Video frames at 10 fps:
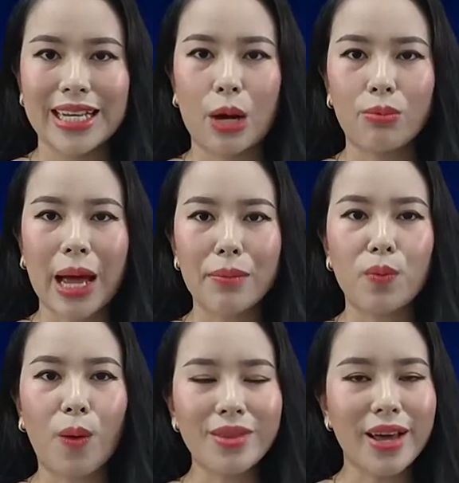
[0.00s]
Tin nóng
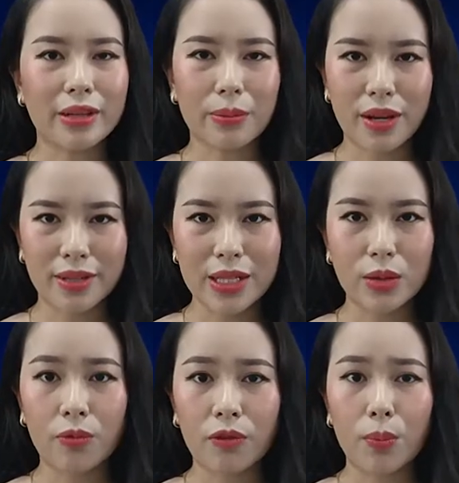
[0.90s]
24 giờ cập nhật
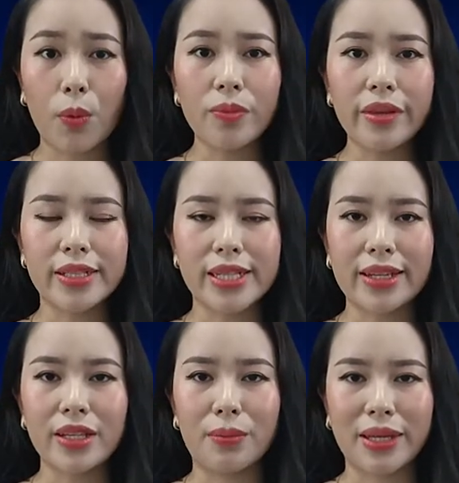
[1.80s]
liên tục vào 4 giờ
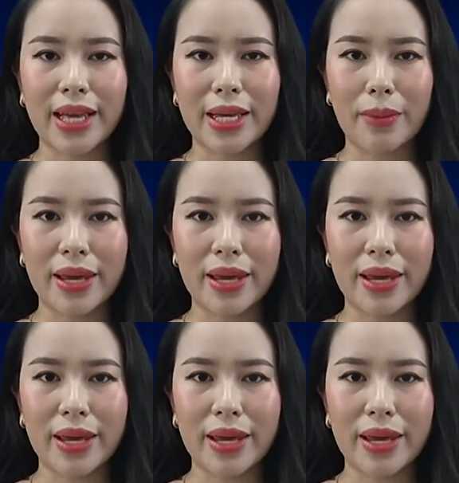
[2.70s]
sáng giờ miền Tây,